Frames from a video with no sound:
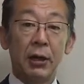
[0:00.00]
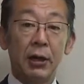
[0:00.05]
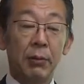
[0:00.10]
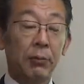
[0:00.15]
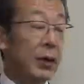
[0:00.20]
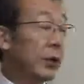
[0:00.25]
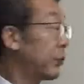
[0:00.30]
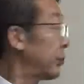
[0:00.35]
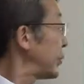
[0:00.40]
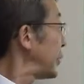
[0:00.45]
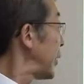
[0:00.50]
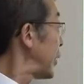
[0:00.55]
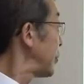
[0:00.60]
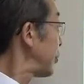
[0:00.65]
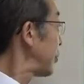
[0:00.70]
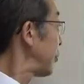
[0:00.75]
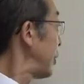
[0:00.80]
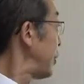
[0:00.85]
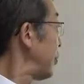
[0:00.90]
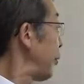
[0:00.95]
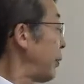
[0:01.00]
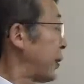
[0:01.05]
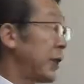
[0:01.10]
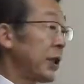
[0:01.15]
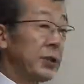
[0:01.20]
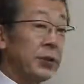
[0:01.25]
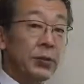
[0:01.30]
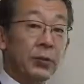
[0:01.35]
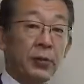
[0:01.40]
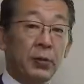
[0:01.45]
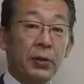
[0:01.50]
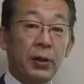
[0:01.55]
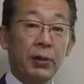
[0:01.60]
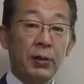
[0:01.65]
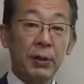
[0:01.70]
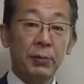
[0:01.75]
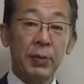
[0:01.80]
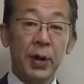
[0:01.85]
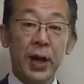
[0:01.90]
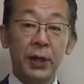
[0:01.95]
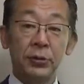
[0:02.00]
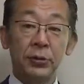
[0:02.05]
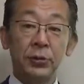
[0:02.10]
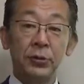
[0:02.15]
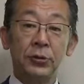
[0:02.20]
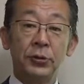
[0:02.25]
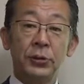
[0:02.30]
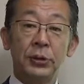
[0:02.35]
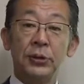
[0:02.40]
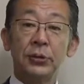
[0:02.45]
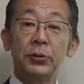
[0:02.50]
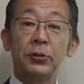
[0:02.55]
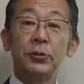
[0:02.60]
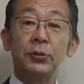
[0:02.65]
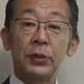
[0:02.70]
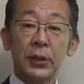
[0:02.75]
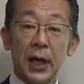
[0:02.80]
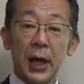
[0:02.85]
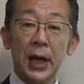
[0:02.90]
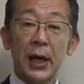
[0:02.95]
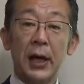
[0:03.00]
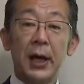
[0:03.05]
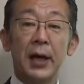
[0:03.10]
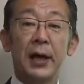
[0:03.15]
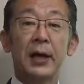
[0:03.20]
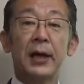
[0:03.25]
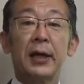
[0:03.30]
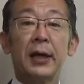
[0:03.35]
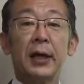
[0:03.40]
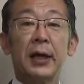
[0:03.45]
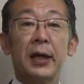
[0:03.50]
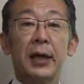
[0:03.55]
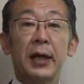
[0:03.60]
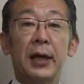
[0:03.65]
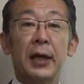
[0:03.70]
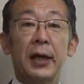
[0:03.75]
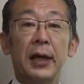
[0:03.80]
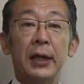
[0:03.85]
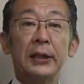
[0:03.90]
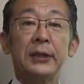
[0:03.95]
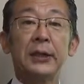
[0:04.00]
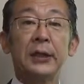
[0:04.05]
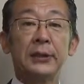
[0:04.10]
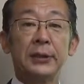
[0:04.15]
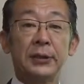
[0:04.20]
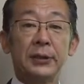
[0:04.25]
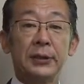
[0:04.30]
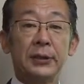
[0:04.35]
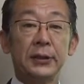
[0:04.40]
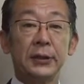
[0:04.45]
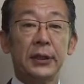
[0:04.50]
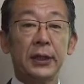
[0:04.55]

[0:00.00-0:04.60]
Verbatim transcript: まあ、こちらはちょっとあの私の、まあ、ある友人というか、えー、以前、えー、